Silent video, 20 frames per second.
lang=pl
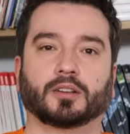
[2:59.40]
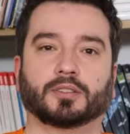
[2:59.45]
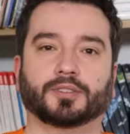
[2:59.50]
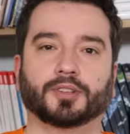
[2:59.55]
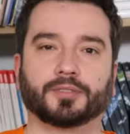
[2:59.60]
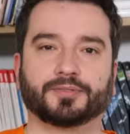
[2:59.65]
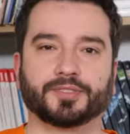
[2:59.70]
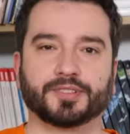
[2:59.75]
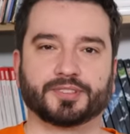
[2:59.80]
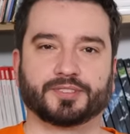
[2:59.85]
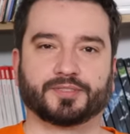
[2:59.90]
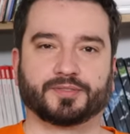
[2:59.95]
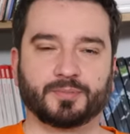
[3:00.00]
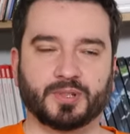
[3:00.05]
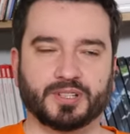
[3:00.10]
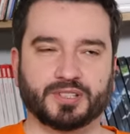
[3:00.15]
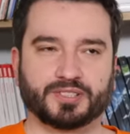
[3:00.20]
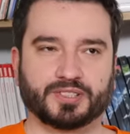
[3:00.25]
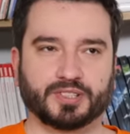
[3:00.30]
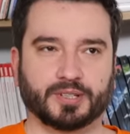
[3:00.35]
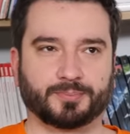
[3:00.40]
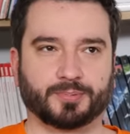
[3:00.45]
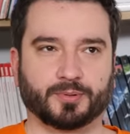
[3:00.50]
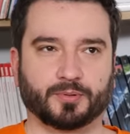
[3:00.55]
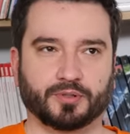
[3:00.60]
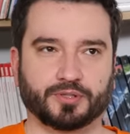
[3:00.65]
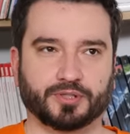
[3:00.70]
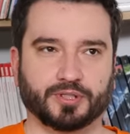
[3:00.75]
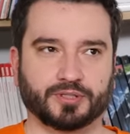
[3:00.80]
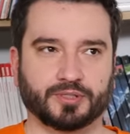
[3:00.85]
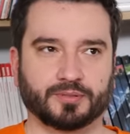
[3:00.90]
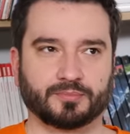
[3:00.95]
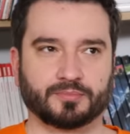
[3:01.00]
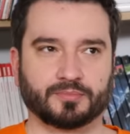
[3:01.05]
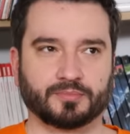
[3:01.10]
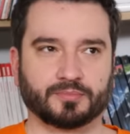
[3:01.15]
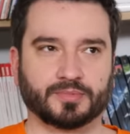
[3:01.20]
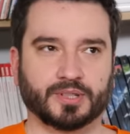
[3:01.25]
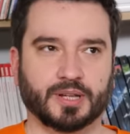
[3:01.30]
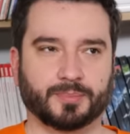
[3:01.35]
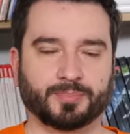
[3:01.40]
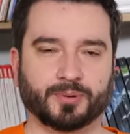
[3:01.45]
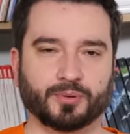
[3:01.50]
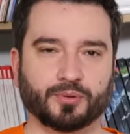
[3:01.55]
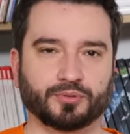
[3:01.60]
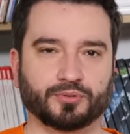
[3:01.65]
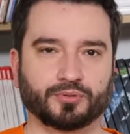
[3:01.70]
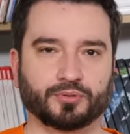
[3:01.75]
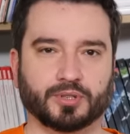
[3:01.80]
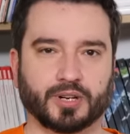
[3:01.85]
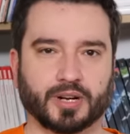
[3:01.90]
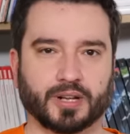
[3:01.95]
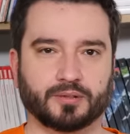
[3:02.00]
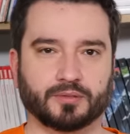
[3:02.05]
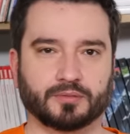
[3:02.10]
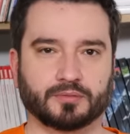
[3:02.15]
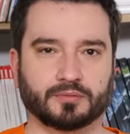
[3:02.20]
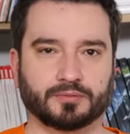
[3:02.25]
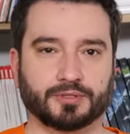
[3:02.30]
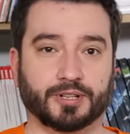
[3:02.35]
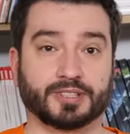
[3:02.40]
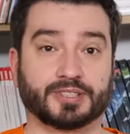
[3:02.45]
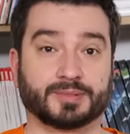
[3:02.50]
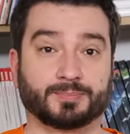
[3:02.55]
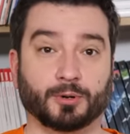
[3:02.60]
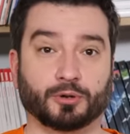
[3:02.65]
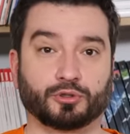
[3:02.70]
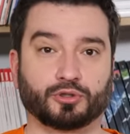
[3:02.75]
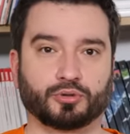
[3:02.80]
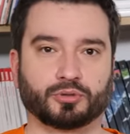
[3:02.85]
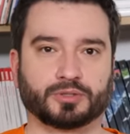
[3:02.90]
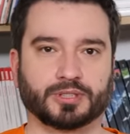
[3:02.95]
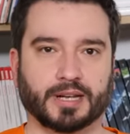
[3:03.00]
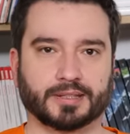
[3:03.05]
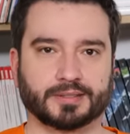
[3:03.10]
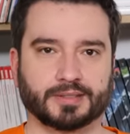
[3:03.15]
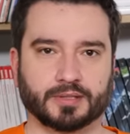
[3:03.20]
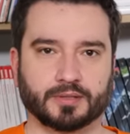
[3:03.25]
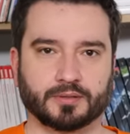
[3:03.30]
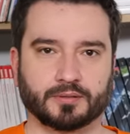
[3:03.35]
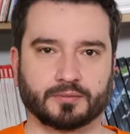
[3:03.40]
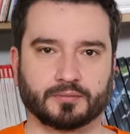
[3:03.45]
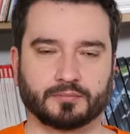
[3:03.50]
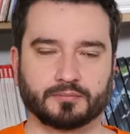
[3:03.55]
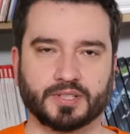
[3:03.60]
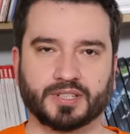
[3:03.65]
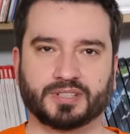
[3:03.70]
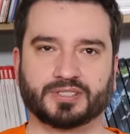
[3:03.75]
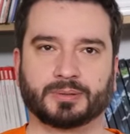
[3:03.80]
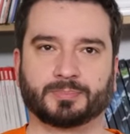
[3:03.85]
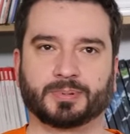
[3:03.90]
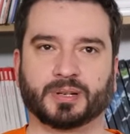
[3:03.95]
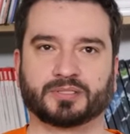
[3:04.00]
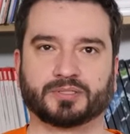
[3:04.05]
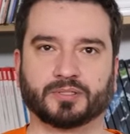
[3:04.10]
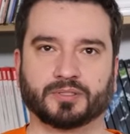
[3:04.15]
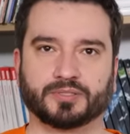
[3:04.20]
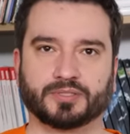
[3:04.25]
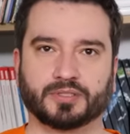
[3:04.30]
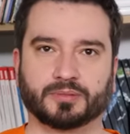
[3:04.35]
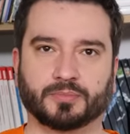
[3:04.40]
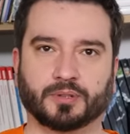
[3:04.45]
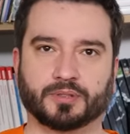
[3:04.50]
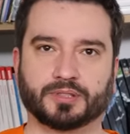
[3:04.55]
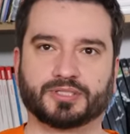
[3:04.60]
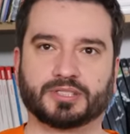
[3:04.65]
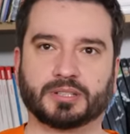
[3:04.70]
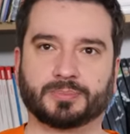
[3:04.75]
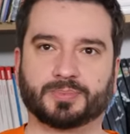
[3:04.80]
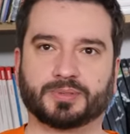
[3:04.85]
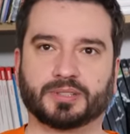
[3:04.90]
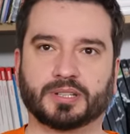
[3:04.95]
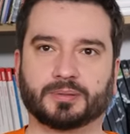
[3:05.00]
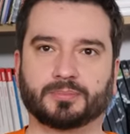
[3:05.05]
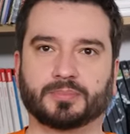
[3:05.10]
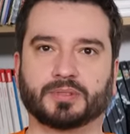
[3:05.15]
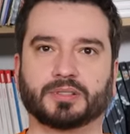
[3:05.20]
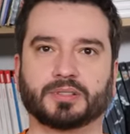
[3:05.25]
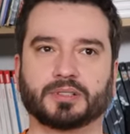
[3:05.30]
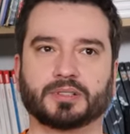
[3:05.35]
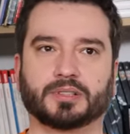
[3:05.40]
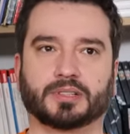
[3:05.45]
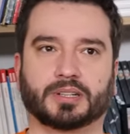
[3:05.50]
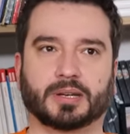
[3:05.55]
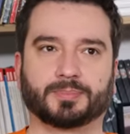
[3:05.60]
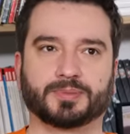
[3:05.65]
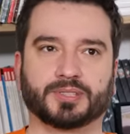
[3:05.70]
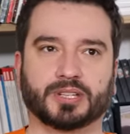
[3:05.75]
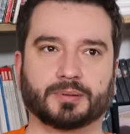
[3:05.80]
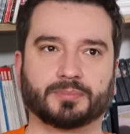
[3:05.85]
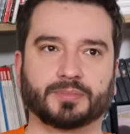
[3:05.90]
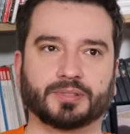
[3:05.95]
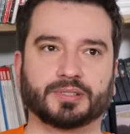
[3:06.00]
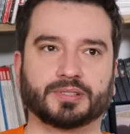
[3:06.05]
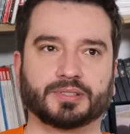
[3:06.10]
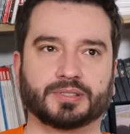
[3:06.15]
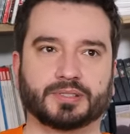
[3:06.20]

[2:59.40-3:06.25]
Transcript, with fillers: No więc w mieście położonym na południu kraju, na zboczu Tatr, mieście pachnącym oscypkiem i kapciami